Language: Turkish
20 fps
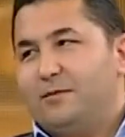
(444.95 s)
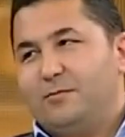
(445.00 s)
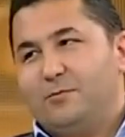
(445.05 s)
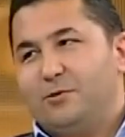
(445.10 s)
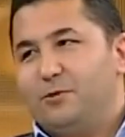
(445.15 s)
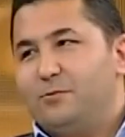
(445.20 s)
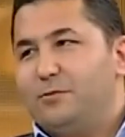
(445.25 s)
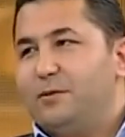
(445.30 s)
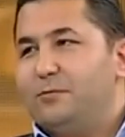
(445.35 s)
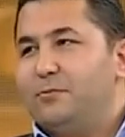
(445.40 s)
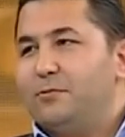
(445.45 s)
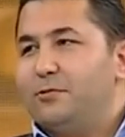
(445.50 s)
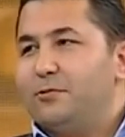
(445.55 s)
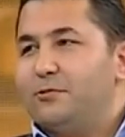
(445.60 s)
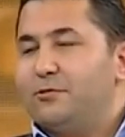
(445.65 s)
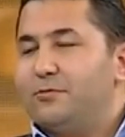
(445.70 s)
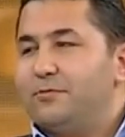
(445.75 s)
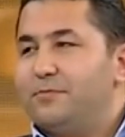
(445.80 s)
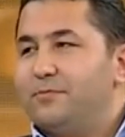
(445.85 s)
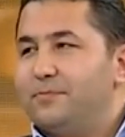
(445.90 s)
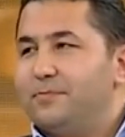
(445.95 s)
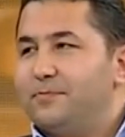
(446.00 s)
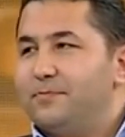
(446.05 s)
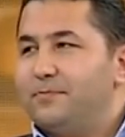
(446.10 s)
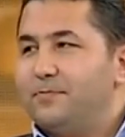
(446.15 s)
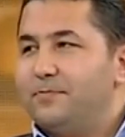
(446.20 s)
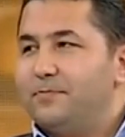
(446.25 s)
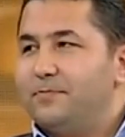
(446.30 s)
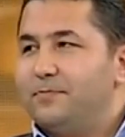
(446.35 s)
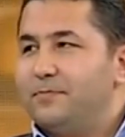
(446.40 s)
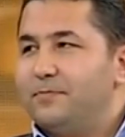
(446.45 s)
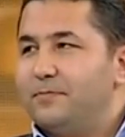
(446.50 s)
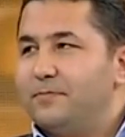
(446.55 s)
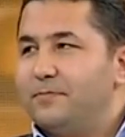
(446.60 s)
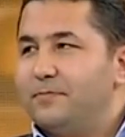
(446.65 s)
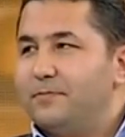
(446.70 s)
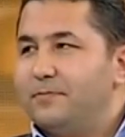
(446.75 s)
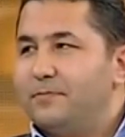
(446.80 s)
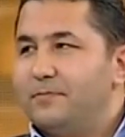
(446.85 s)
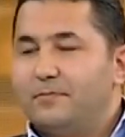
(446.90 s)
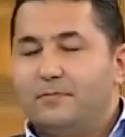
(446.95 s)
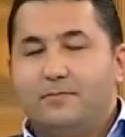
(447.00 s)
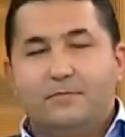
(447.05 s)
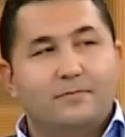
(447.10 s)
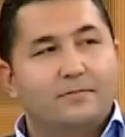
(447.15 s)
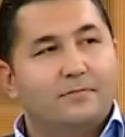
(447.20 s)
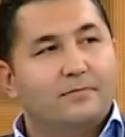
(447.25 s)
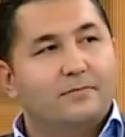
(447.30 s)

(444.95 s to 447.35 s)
Bunu bilmiyoruz. Erhan kızar.